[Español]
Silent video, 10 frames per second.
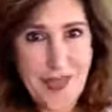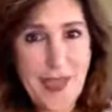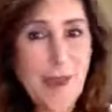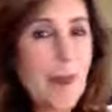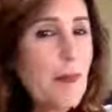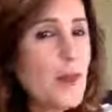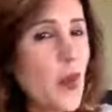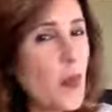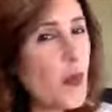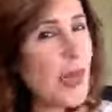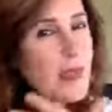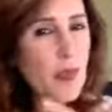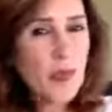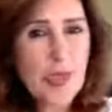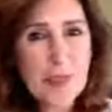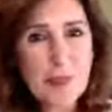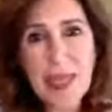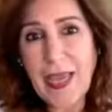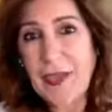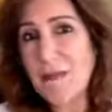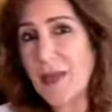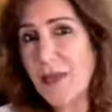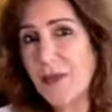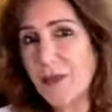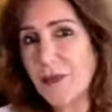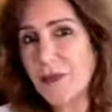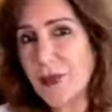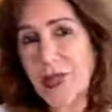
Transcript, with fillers: Y vemos cómo las cosas van cambiando,